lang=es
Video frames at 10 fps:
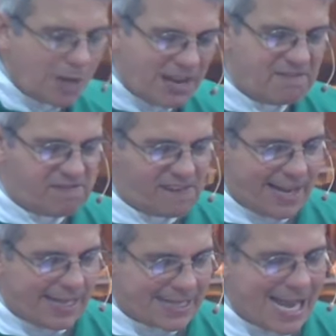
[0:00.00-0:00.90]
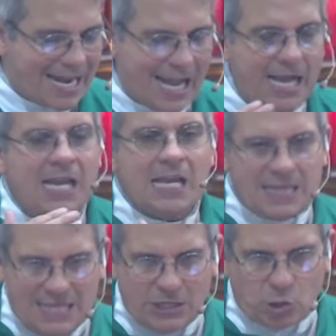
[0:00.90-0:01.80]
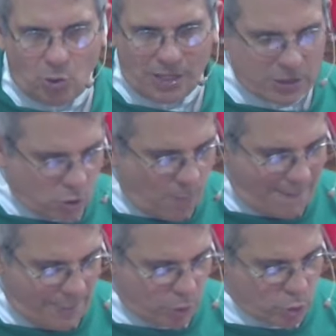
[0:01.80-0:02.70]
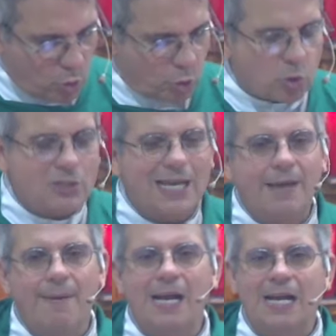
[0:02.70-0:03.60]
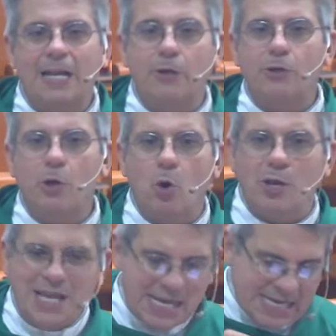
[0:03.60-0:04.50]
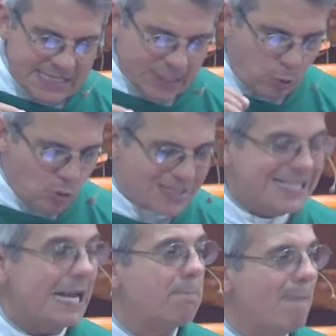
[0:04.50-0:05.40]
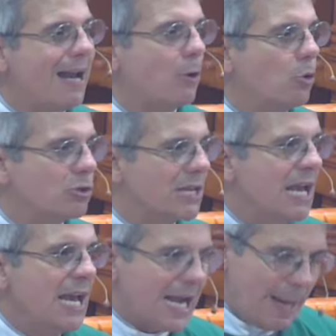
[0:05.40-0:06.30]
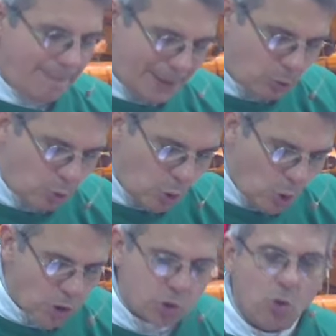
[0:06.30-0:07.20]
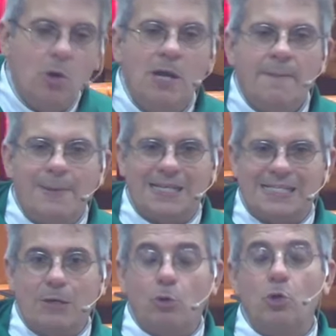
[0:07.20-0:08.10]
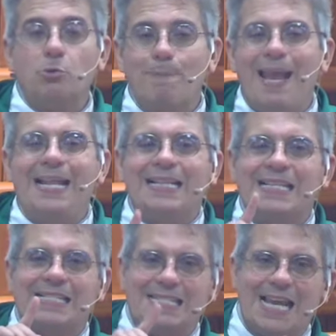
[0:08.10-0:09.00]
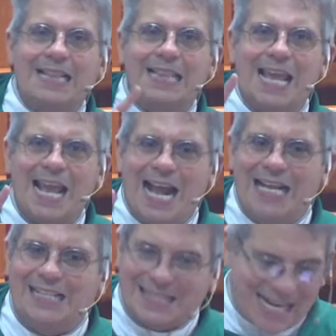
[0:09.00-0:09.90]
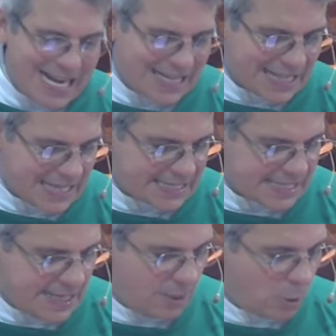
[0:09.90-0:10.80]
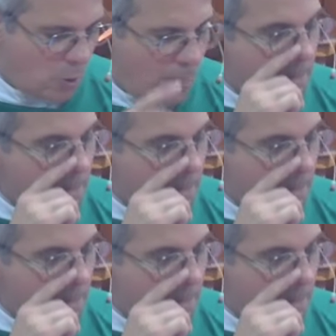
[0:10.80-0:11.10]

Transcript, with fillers: que enfrentara. Dicho de eso, vamos juntos al Evangelio de hoy, según San Marcos, capítulo 8, versículos 27 al 35.